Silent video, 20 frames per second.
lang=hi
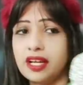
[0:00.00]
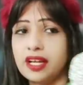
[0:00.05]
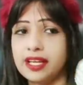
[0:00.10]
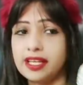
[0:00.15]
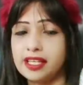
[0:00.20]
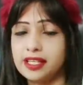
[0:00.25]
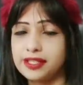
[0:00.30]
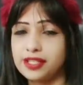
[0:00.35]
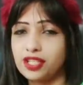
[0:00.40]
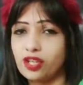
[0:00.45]

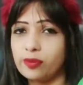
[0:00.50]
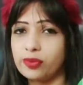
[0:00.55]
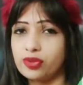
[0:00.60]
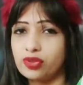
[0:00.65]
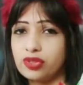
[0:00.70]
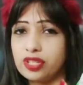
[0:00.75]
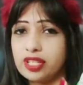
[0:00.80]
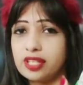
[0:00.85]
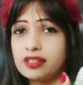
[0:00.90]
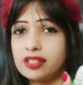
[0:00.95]
इसके ऊपर
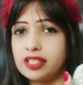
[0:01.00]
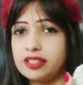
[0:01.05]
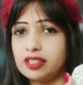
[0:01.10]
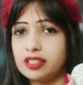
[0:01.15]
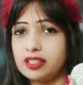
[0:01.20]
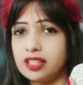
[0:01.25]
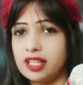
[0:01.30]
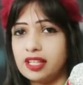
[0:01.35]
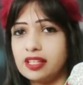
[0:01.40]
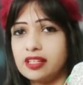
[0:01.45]
उन्होंने
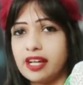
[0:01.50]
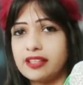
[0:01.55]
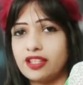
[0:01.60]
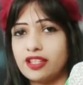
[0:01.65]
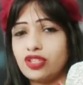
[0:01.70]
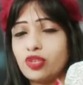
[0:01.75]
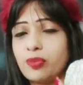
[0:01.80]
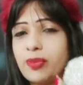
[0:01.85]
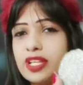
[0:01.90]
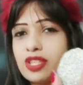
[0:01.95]
ग्लिटर नहीं लगाई
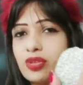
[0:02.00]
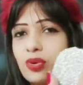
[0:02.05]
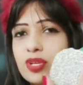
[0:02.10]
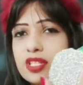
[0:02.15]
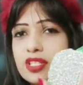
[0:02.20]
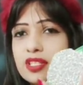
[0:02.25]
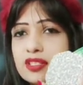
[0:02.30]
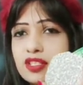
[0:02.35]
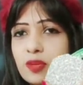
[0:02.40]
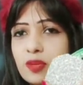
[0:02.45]
थी तो मैंने
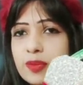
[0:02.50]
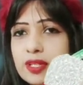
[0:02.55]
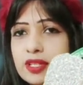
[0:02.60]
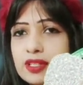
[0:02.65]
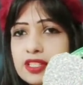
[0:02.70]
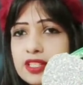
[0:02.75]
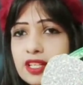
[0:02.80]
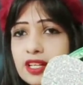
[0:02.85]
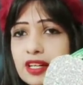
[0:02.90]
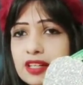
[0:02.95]
थोड़ी सी इसके ऊपर
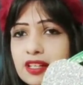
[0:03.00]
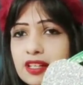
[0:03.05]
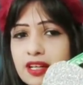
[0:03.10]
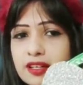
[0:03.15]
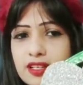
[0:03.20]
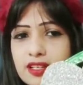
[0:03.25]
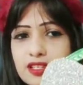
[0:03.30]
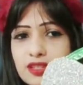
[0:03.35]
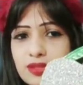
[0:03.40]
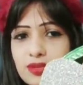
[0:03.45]
ग्लिटर लगा
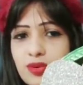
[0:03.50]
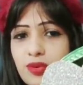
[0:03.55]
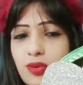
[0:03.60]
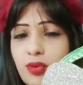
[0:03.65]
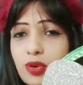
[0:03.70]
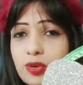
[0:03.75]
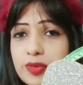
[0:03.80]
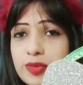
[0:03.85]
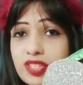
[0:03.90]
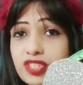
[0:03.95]
के इसको
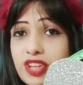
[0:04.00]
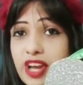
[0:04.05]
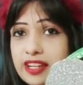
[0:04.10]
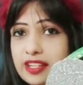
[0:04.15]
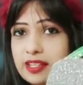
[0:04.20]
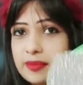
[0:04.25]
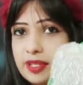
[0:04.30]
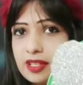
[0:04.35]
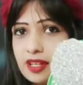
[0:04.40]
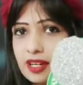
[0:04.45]
और भी
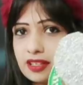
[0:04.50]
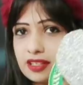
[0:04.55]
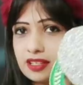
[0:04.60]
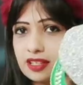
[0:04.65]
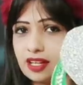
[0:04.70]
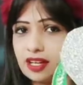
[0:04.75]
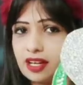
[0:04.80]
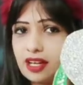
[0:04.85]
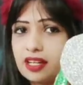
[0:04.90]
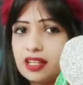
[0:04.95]
शाइनी बना
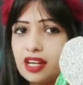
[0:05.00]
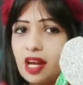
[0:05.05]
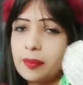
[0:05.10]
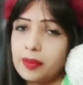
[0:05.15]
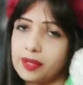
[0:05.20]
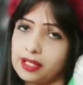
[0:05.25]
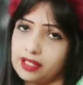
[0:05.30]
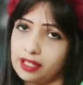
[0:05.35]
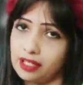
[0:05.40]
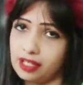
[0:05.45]
दिया है अगर
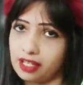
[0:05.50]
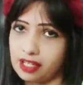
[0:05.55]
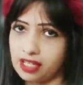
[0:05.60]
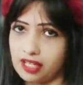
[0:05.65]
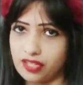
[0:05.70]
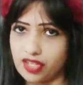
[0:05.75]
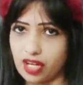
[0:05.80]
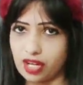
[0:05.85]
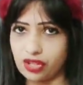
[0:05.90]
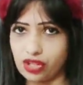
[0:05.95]
आप ग्लिटर
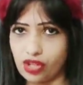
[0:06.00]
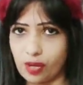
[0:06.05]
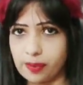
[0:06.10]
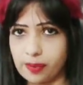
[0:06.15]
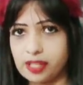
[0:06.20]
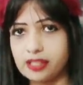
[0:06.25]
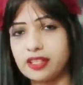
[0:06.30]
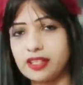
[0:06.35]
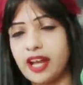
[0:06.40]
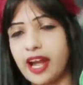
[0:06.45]
लगाना चाहते हो
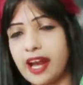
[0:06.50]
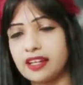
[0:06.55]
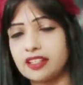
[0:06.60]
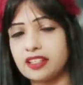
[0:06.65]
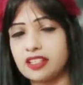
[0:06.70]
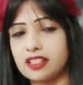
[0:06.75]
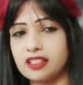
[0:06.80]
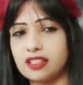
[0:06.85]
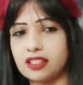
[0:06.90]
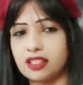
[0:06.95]
आप ग्लिटर ऐड
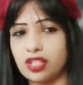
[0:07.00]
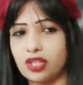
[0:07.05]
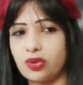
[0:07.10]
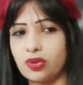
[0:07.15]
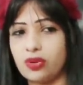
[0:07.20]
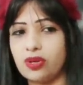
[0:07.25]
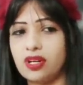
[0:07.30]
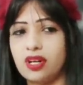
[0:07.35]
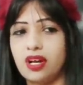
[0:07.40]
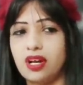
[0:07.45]
कर सकते
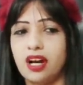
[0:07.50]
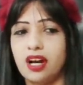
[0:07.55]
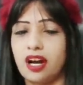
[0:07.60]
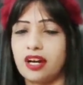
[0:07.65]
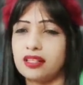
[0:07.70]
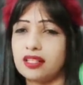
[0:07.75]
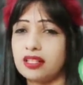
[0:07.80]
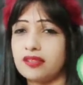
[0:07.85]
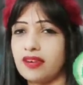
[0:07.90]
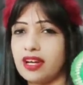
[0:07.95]
हो
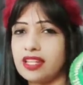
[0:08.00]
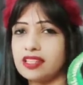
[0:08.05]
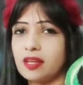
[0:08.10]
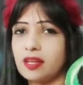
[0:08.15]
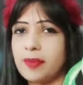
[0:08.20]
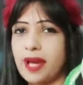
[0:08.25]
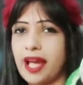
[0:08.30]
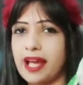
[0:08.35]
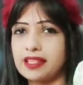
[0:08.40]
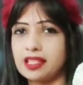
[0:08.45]
अदरवाइज़
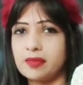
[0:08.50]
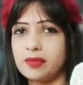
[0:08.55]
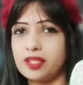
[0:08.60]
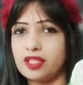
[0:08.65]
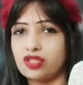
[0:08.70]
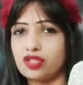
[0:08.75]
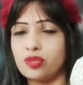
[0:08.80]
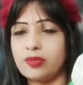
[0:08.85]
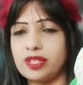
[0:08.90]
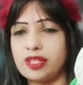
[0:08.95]
आप ऐसे
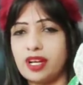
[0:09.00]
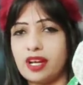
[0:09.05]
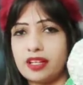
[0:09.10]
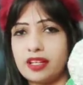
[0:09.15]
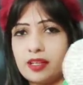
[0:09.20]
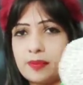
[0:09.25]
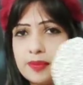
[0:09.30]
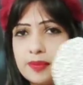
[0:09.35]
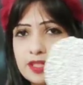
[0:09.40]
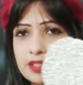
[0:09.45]
भी इसको बना
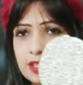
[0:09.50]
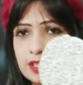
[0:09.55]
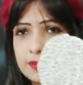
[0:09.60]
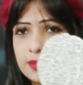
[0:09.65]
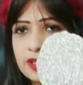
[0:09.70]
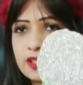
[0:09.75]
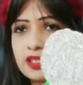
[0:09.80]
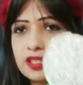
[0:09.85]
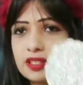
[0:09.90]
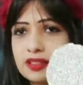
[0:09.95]
के अपने घर
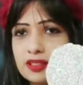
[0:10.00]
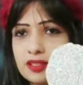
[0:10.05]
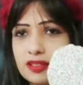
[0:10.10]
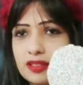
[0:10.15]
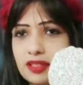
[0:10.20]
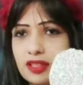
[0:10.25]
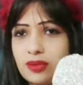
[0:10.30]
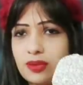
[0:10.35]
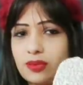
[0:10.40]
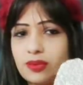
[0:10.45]
पर रख
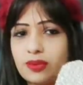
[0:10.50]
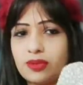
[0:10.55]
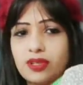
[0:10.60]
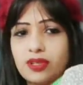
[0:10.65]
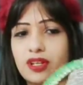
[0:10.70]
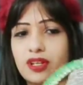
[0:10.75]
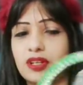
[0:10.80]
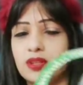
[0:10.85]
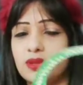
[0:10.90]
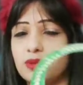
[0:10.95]
सकते हो
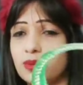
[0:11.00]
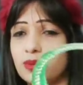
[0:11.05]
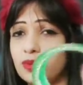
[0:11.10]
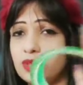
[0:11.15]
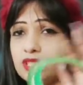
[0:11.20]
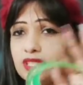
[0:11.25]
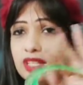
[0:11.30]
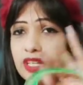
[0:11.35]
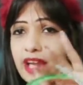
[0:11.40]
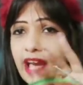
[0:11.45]
तो
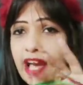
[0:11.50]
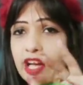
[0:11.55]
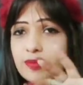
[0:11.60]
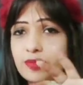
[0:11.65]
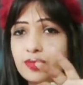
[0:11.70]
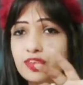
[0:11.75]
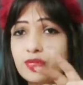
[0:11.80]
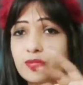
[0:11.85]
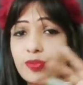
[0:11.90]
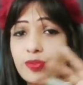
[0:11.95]
ये हैक
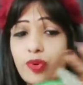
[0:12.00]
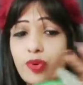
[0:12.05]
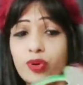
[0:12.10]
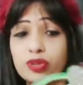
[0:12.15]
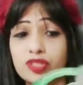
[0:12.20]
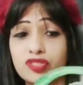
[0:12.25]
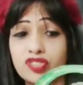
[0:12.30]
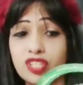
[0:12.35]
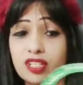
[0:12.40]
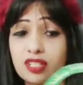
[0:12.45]
मुझे
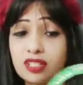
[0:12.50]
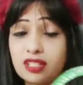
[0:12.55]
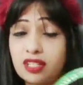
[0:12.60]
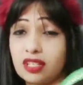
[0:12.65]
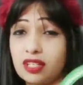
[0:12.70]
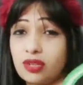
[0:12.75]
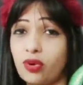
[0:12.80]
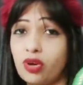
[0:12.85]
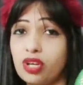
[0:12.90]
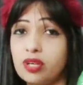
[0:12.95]
बहुत अच्छा लगा
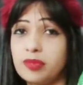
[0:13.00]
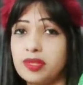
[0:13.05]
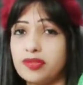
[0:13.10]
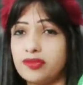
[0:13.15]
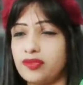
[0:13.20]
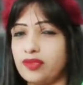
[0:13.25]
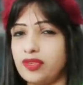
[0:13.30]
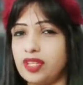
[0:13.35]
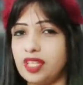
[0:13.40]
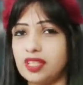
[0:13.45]
कि कोई भी
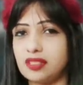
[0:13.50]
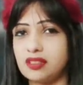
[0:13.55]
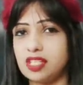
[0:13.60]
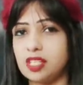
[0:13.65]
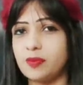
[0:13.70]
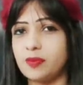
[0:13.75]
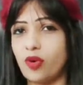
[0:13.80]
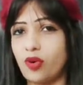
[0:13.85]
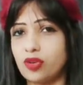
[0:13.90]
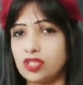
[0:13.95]
वेस्ट
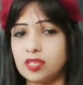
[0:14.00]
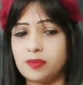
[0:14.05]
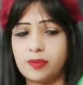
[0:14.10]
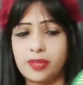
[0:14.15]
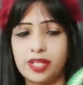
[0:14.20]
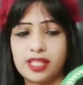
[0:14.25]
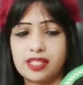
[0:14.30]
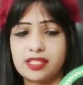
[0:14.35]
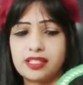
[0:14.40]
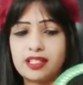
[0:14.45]
डिस्पोजल
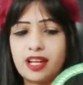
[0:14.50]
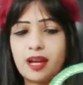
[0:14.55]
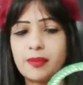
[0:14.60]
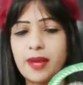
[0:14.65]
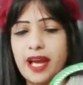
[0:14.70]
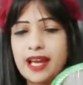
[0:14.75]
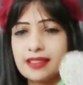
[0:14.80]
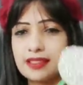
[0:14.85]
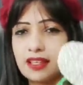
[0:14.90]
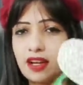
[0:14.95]
प्लेट से
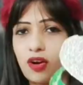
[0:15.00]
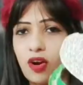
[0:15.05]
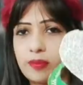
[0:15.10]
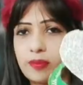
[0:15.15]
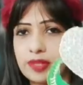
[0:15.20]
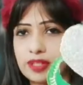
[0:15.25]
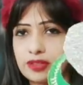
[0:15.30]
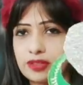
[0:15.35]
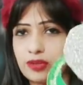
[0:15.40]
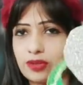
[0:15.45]
आप ऐसा
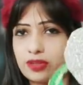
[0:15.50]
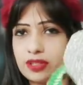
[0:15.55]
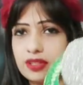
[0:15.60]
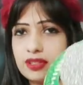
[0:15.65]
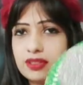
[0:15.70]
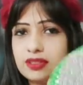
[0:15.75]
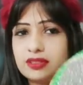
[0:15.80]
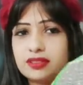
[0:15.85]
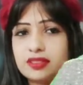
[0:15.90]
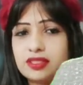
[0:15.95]
होम डेकोर
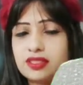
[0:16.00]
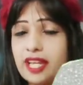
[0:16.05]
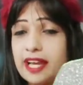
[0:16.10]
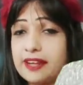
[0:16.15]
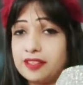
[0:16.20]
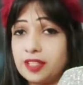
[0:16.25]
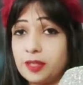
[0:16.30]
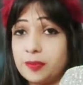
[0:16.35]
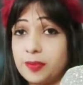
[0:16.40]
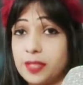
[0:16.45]

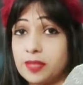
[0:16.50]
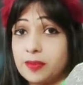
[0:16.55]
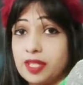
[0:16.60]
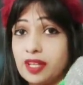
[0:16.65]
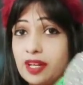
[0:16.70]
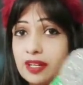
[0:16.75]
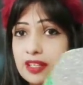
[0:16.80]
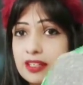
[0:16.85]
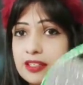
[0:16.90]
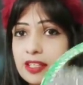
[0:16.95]
सेंटर पीस
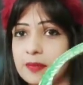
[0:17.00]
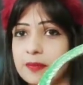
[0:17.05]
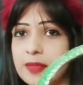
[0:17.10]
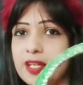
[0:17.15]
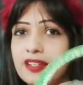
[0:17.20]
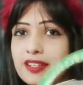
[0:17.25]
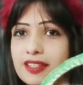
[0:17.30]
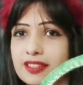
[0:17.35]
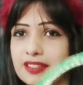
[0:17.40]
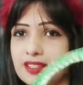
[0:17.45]
बना के घर
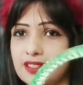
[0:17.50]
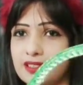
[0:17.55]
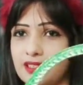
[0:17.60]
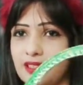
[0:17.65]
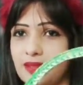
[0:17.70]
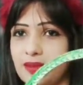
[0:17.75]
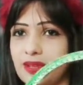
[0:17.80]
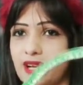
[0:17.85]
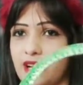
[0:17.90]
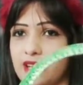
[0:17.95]
पे रख
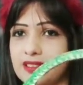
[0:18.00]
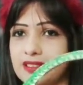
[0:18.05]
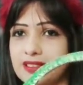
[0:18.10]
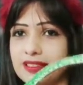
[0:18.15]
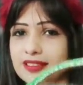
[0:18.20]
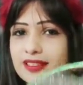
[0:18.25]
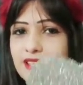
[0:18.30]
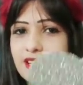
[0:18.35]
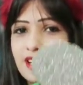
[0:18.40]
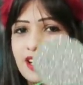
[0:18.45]
सकते हो
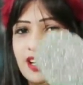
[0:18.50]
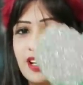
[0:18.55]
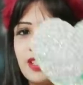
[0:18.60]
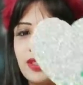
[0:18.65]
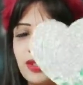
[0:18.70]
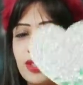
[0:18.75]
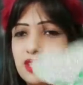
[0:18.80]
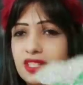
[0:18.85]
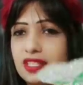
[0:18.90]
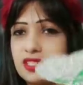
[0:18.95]
गाइस
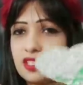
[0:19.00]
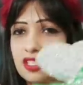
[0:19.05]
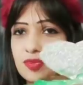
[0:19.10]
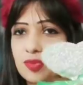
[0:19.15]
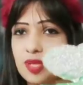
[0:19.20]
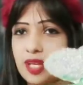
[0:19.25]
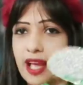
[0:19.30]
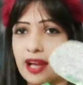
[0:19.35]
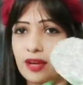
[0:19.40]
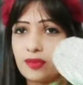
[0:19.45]
तो ये
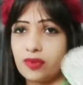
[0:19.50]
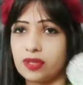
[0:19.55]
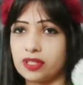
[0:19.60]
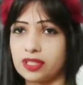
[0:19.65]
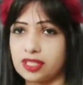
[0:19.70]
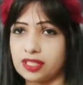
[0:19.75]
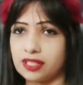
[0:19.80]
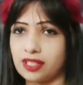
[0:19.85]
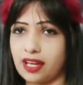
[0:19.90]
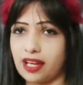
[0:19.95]
सच में हैक वो
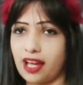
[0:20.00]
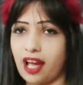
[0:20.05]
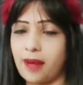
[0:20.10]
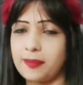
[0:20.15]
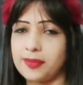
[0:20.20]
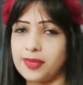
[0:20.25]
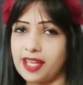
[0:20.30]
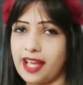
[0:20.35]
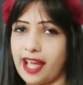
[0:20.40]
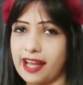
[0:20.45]
करता है
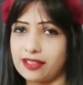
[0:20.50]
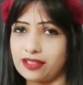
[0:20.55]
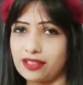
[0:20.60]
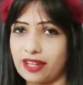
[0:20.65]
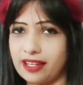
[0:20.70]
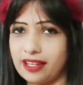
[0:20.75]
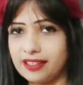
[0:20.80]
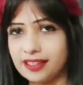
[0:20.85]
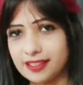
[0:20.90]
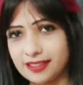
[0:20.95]
आप ये हैक
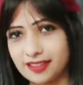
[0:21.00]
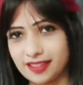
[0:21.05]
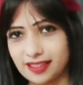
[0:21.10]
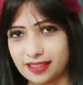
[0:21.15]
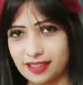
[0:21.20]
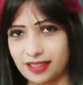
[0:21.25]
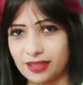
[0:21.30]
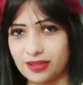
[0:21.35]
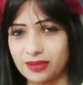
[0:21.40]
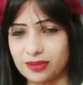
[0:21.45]
ट्राई कर
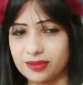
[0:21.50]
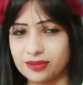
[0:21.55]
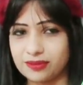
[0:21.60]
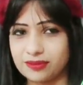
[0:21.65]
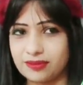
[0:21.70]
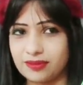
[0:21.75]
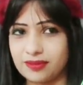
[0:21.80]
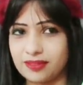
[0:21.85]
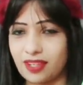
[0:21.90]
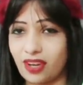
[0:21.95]
सकते हो
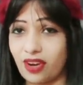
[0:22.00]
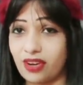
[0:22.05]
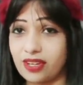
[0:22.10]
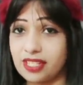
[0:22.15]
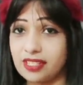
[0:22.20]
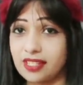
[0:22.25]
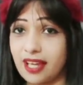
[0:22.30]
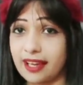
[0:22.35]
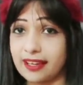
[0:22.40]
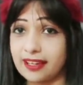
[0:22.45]
और
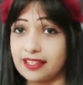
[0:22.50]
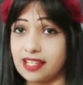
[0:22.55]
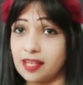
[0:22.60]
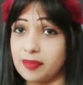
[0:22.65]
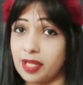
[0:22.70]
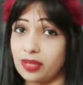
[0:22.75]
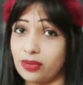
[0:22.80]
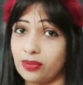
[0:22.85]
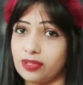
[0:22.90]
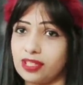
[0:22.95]
इस हैक के लिए
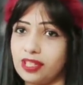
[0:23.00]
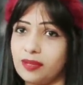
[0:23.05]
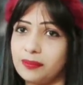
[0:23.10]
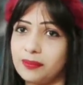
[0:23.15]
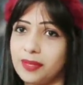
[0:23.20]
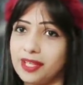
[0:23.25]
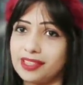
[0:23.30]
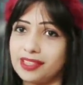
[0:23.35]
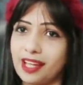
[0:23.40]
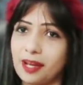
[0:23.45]
मैं दूंगी
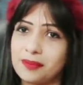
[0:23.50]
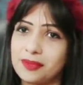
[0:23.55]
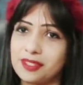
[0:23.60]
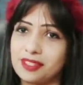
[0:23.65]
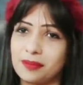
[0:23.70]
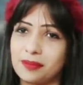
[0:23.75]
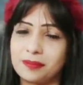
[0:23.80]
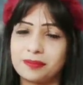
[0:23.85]
बिग थम्स अप